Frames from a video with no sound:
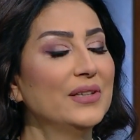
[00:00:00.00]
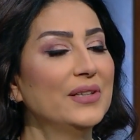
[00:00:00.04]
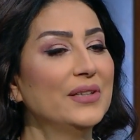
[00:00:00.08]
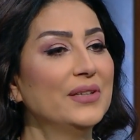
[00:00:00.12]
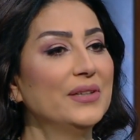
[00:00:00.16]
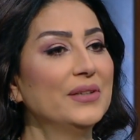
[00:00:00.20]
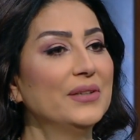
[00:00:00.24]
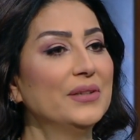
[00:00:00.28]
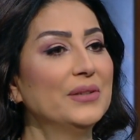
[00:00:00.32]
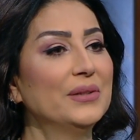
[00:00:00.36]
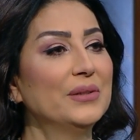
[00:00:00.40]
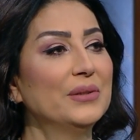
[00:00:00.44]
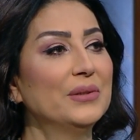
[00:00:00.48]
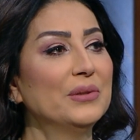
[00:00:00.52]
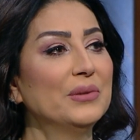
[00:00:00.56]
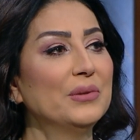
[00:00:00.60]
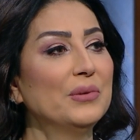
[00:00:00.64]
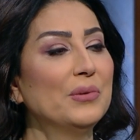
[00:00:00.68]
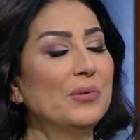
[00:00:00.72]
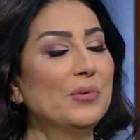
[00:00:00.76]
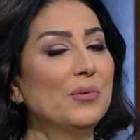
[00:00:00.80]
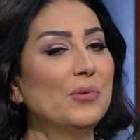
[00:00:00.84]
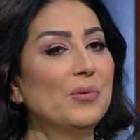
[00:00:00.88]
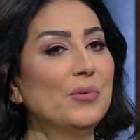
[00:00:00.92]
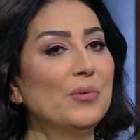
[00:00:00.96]

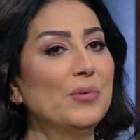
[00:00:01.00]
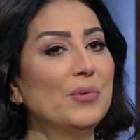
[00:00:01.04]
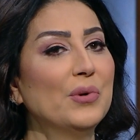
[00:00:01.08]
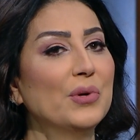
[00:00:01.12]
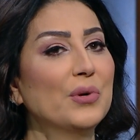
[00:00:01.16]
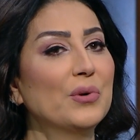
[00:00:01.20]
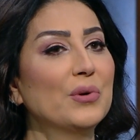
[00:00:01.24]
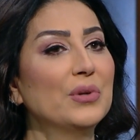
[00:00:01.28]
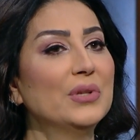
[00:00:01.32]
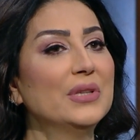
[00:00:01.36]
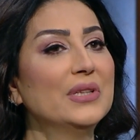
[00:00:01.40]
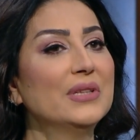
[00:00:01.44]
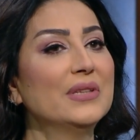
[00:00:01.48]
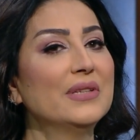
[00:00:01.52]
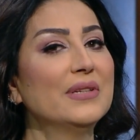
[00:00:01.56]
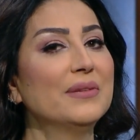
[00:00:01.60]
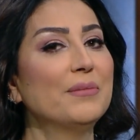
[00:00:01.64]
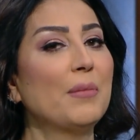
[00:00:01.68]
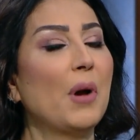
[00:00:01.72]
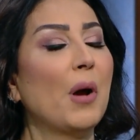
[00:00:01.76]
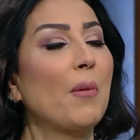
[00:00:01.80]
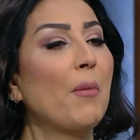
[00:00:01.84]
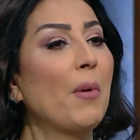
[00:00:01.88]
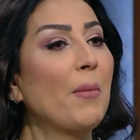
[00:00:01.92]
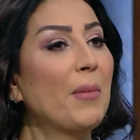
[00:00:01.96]
آه وكنت
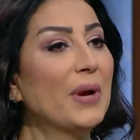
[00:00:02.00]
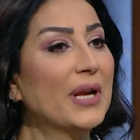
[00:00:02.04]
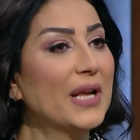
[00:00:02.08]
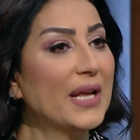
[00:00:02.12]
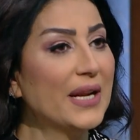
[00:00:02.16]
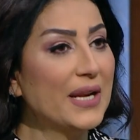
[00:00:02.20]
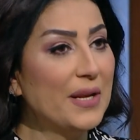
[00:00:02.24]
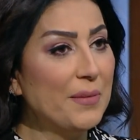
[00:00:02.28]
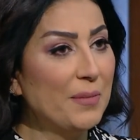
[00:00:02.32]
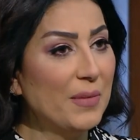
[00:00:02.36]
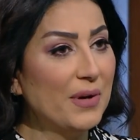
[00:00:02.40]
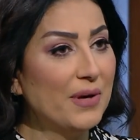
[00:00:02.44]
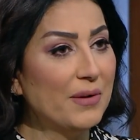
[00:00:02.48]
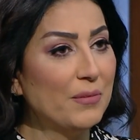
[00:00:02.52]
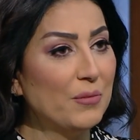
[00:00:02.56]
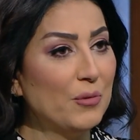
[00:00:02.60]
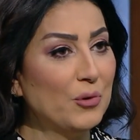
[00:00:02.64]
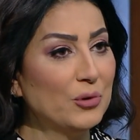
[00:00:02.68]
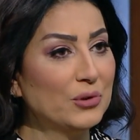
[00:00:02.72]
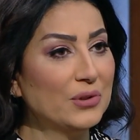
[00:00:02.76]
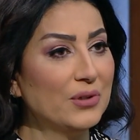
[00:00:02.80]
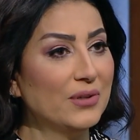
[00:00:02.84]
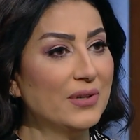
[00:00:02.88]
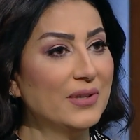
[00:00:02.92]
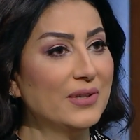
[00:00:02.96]
مع ماما كريمه
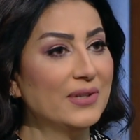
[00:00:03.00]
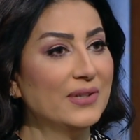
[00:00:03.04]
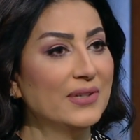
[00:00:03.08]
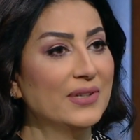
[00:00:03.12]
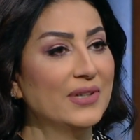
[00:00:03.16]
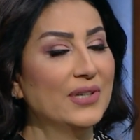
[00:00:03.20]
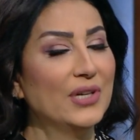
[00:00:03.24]
مختار